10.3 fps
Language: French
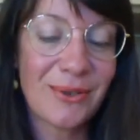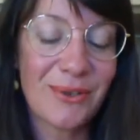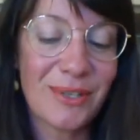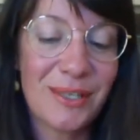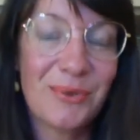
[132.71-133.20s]

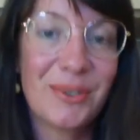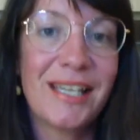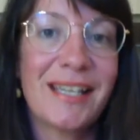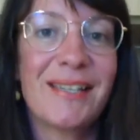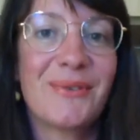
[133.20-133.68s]

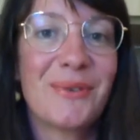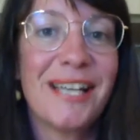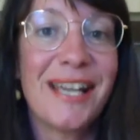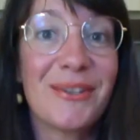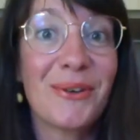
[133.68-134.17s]
euh,
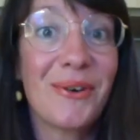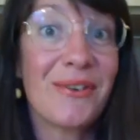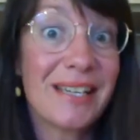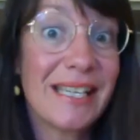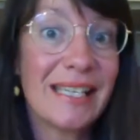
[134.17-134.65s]
là-dedans
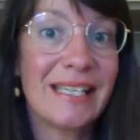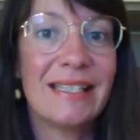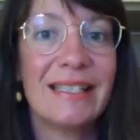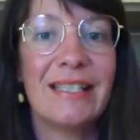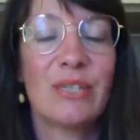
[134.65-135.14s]
avec des,
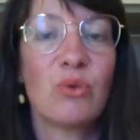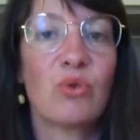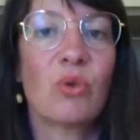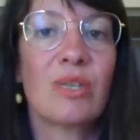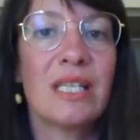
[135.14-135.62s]

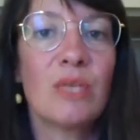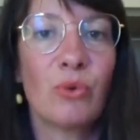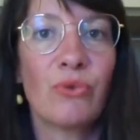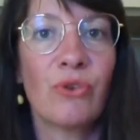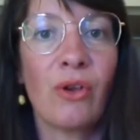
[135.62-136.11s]
chaussures tiges
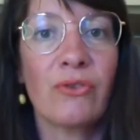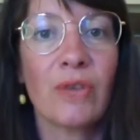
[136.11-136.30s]
montantes.